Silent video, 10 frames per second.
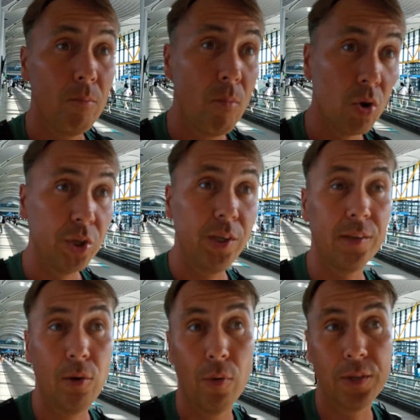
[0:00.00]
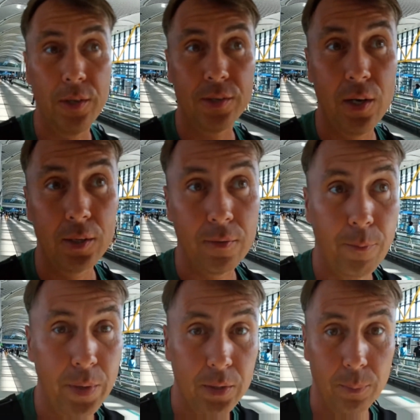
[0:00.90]
Можете, если у вас есть
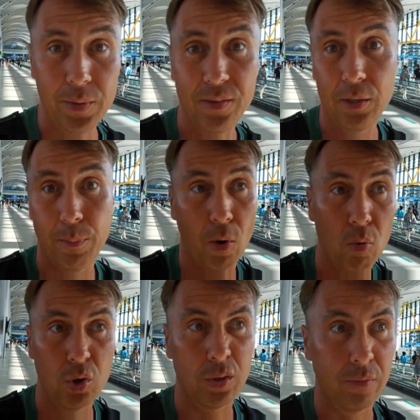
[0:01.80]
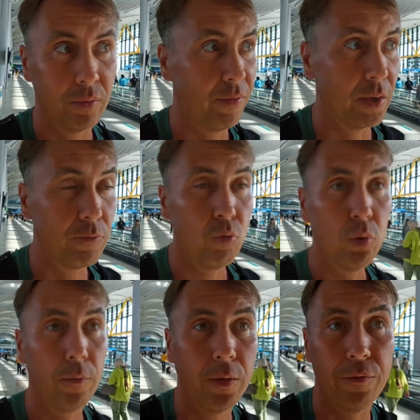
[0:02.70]
средства, в принципе, здесь покушать вот
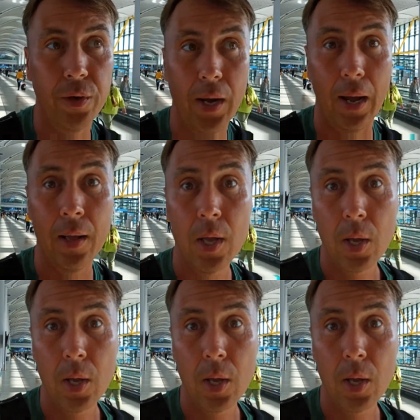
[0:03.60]
фастфудов дофига.